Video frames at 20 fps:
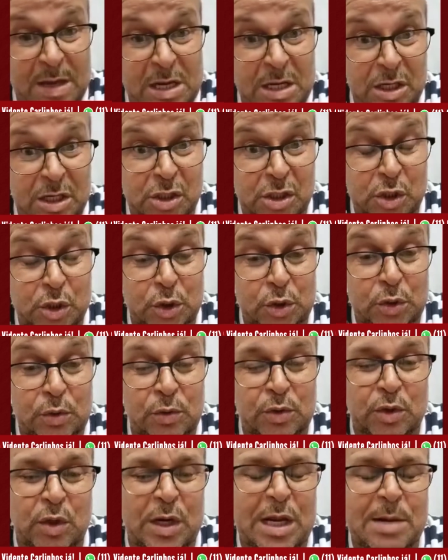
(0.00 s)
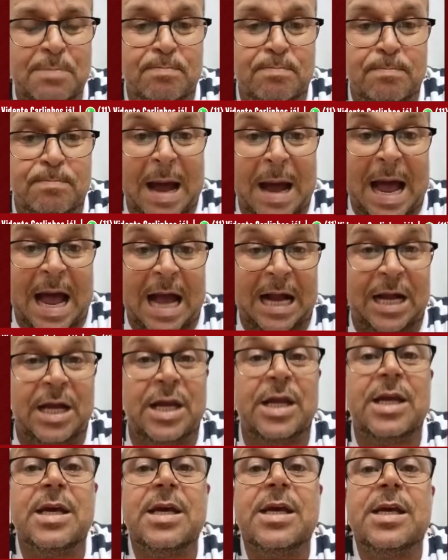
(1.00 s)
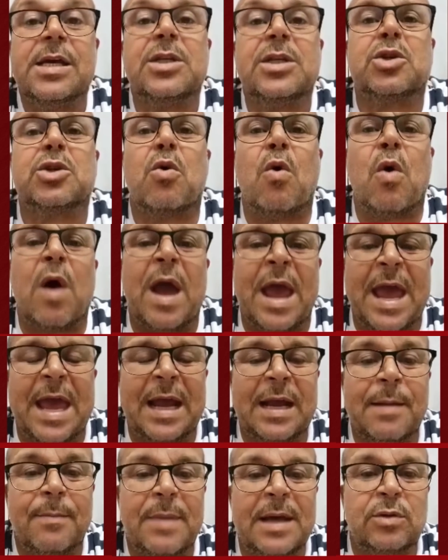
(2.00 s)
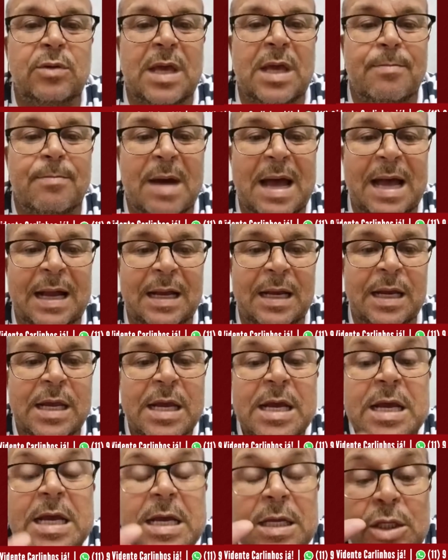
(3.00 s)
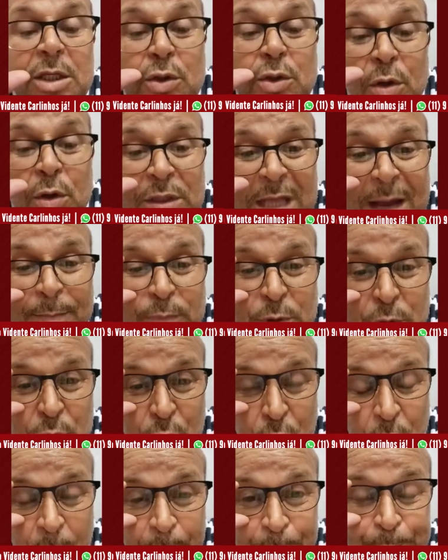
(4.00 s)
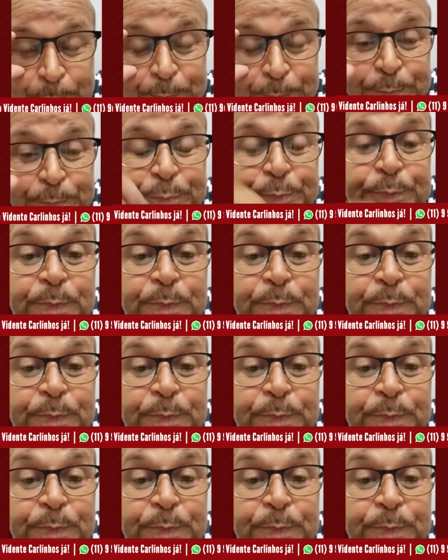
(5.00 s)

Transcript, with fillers: O senhor é meio liso, o senhor é bagre escorrega mais do que bagre, descontar para o senhor.